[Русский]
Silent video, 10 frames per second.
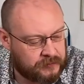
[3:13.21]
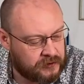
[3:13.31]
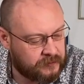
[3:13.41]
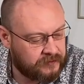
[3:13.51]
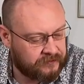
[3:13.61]

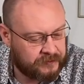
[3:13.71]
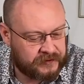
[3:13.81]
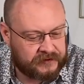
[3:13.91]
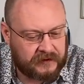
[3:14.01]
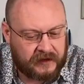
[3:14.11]
чтобы
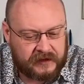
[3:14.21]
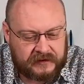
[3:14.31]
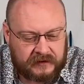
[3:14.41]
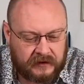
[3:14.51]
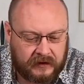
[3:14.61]
вымести
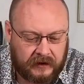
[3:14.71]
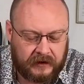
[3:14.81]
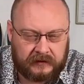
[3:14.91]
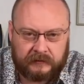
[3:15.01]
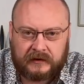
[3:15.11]
грязь
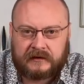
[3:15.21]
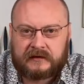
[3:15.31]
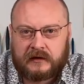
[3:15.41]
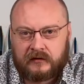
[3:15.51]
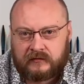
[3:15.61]
летом из
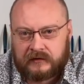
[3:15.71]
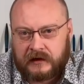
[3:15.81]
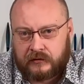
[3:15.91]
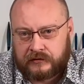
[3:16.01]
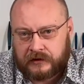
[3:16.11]
садовых
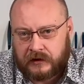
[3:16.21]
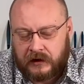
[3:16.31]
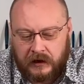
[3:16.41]
дорожек